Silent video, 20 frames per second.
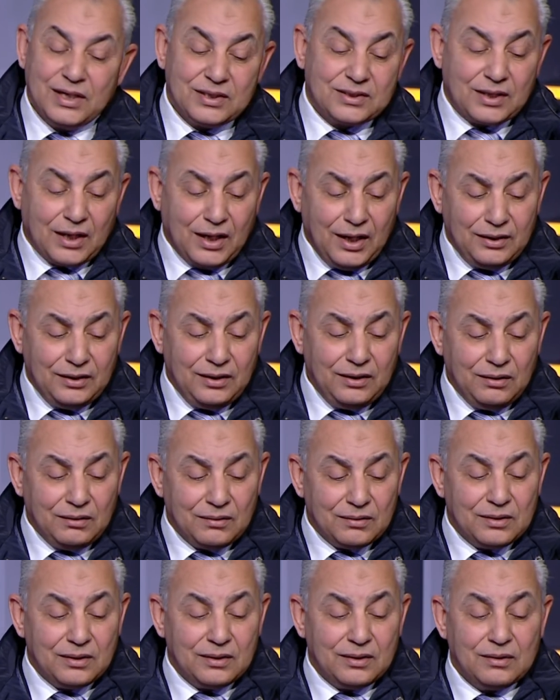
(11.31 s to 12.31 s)
السنه دي
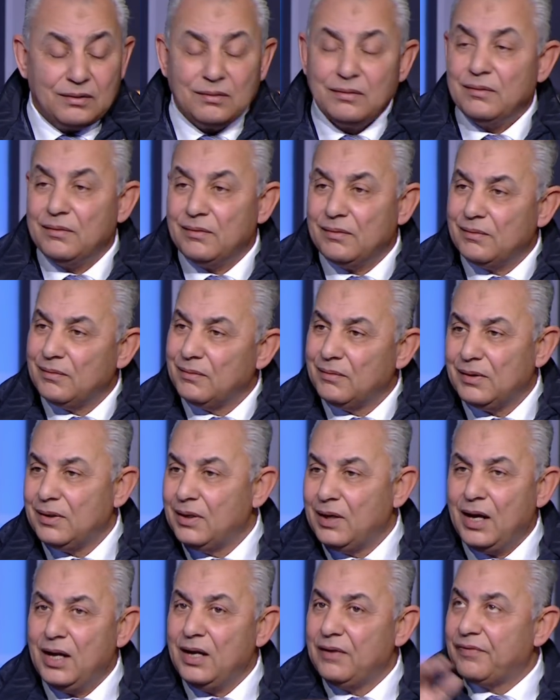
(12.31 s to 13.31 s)

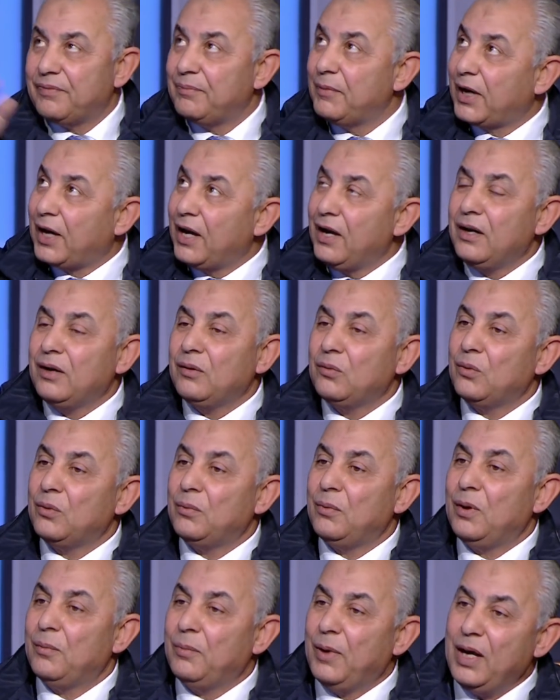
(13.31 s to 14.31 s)
الاهلي في مكان
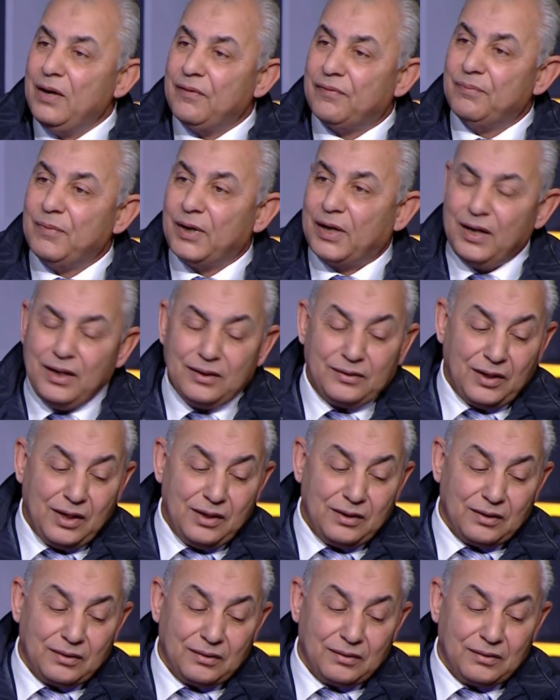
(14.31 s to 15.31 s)
والباقي في مكان
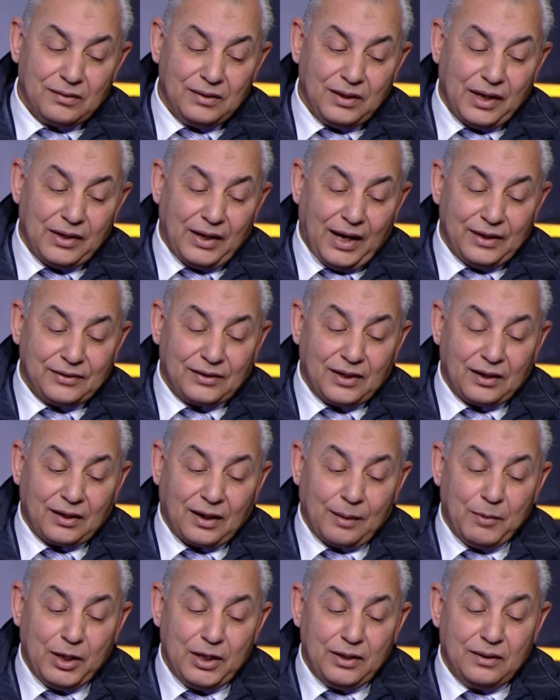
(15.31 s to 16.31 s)
تاني يعني حتى
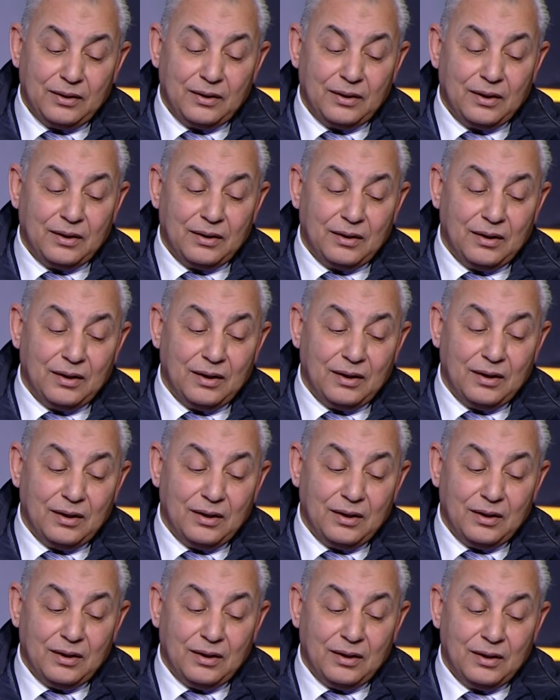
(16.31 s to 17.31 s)
كمان ال
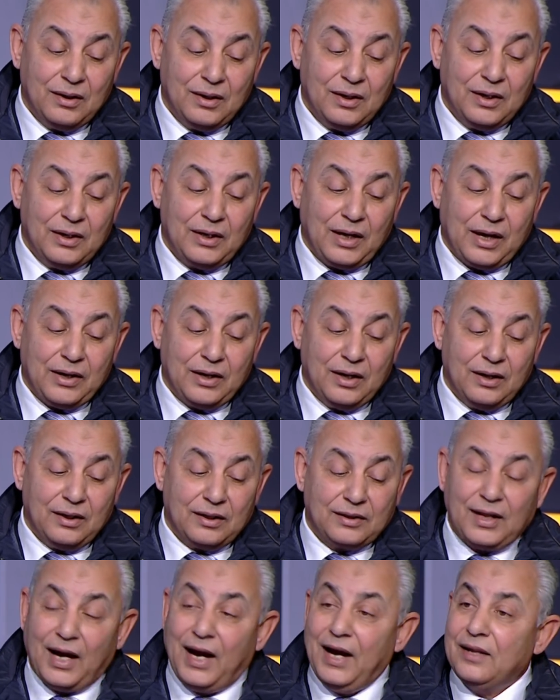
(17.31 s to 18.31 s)
ال يعني
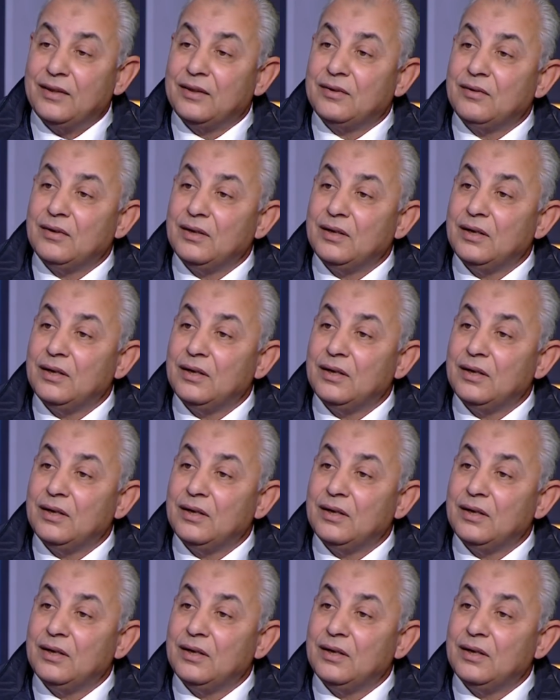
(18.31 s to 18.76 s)
الاتحاد